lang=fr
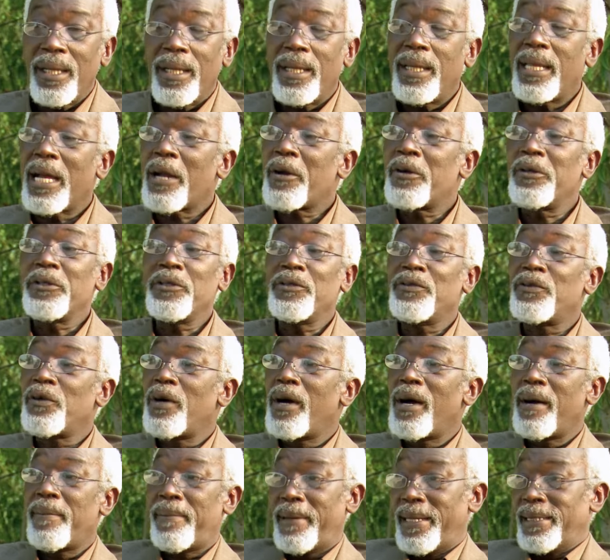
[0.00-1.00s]
la Côte
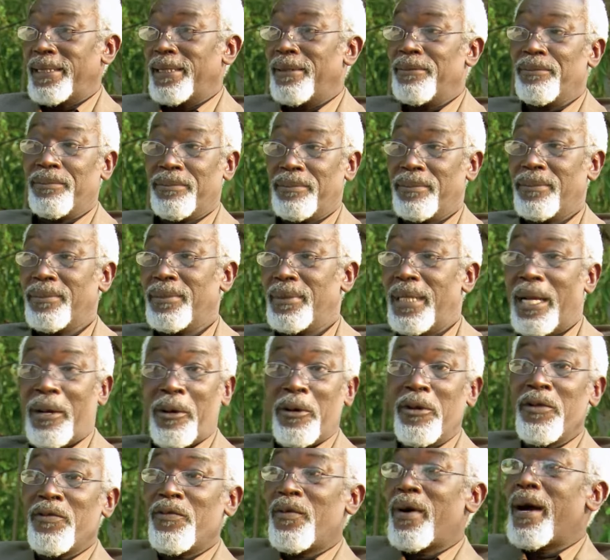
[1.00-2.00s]
d'Ivoire, par exemple, la
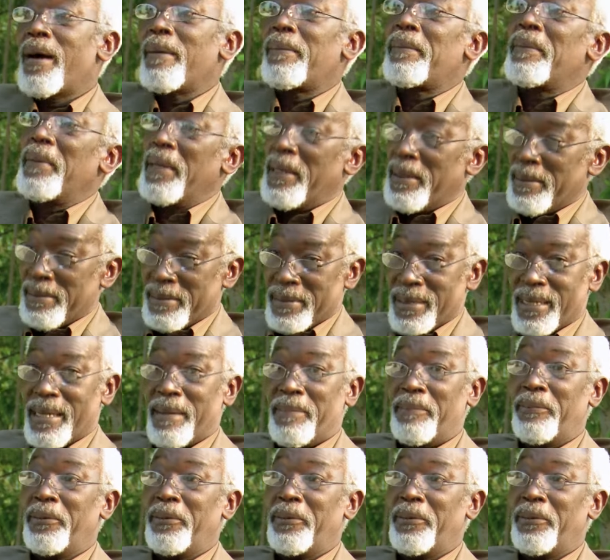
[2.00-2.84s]
Côte d'Ivoire a un